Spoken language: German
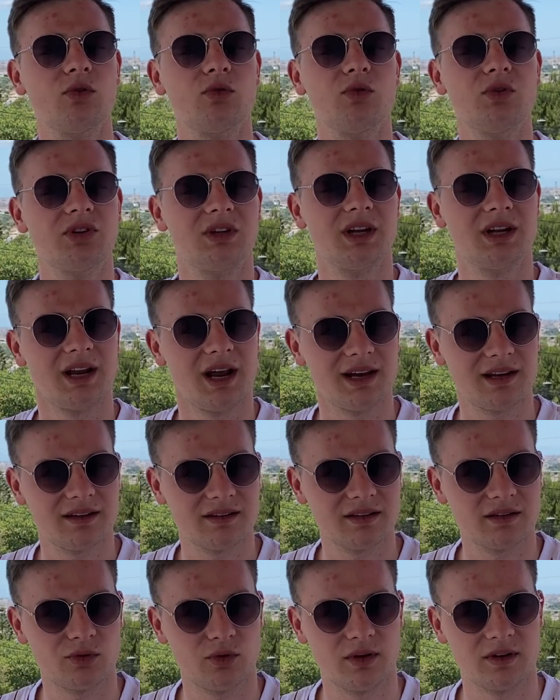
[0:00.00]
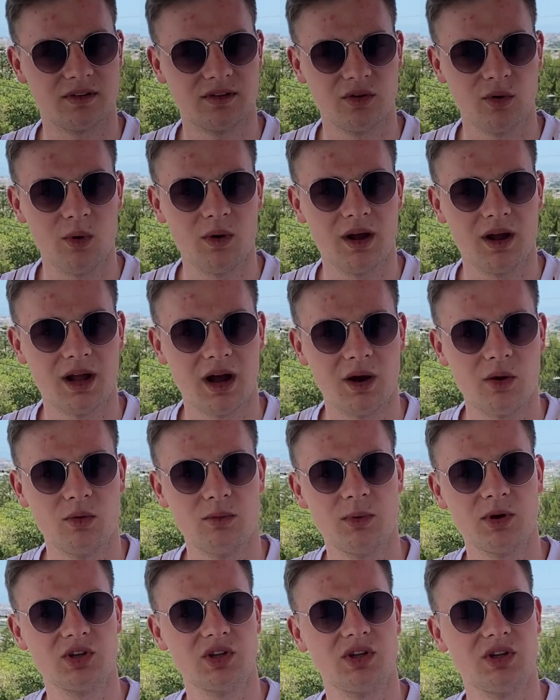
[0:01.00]
durch die gleiche Situation gegangen
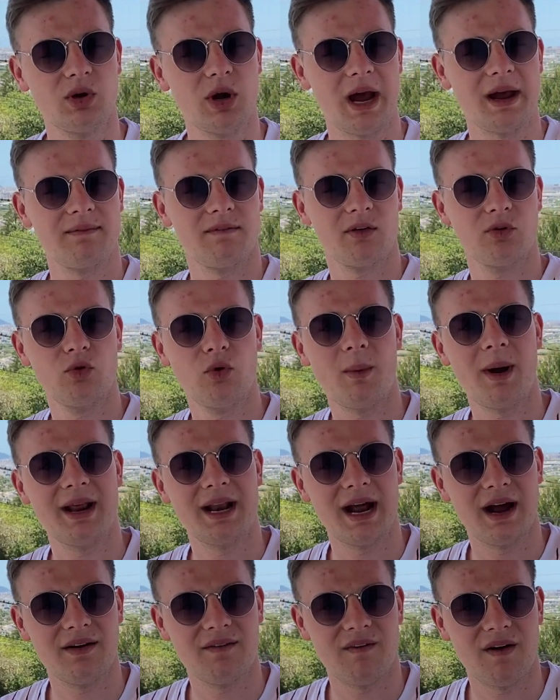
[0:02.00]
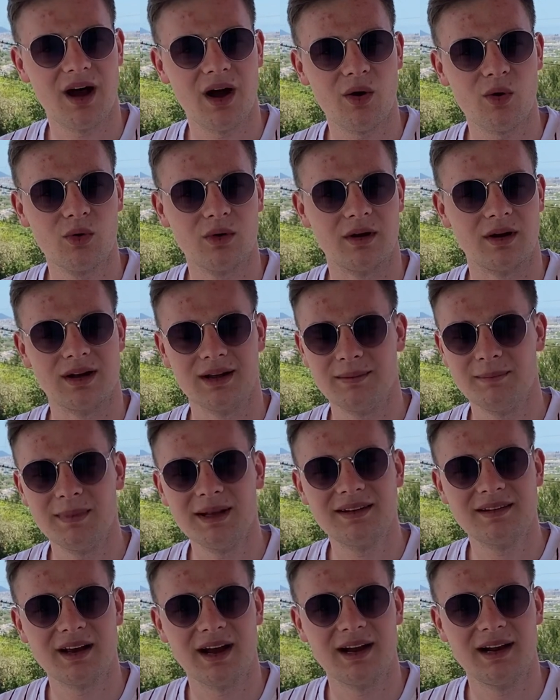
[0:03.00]
und möchte dir einfach nur meine Erfahrung
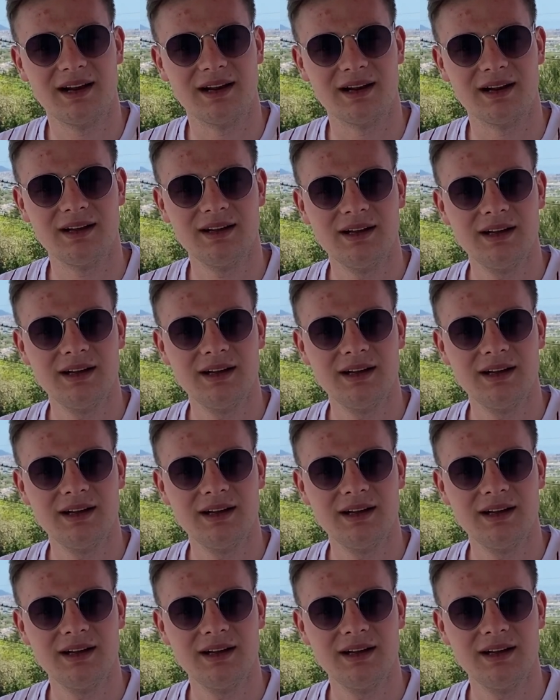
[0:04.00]
mitteilen